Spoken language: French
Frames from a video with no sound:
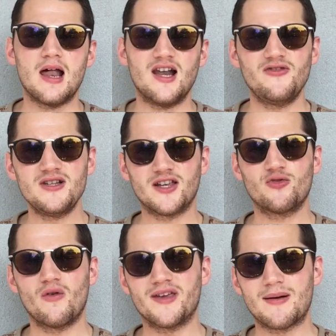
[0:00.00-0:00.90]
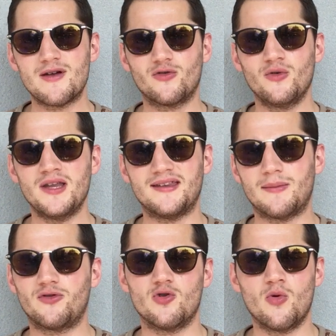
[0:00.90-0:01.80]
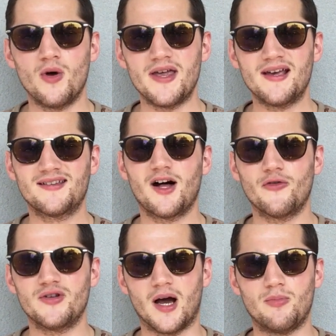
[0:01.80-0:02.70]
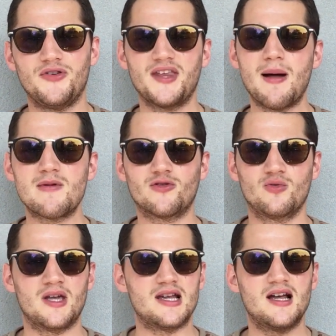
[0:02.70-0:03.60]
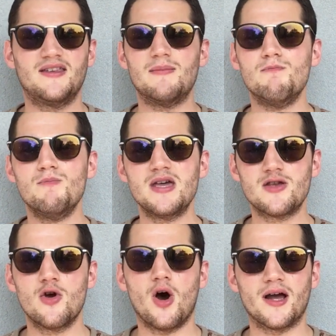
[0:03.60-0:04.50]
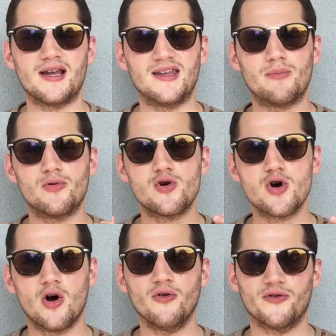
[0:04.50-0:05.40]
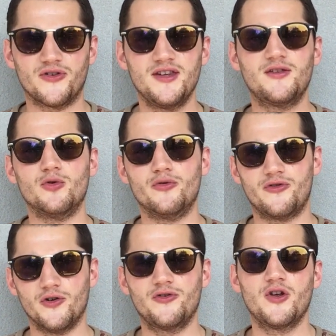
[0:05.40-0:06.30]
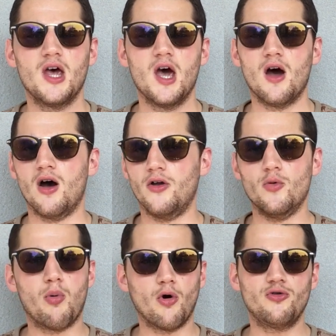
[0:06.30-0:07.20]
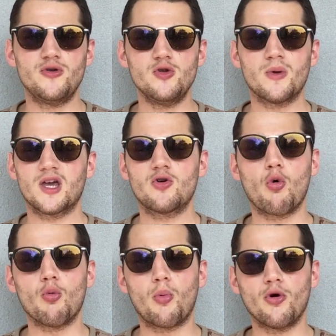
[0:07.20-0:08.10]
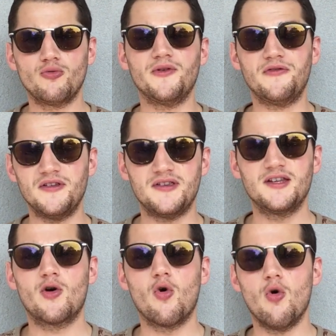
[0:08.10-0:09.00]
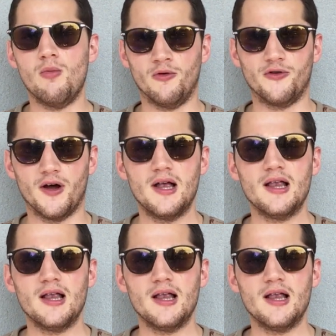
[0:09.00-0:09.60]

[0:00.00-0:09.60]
L'affiliation avec Amazon est absolument extraordinaire puisque Amazon est l'un des meilleurs et l'un des plus grands sites de vente euh, de produits numériques ou produits physiques au monde.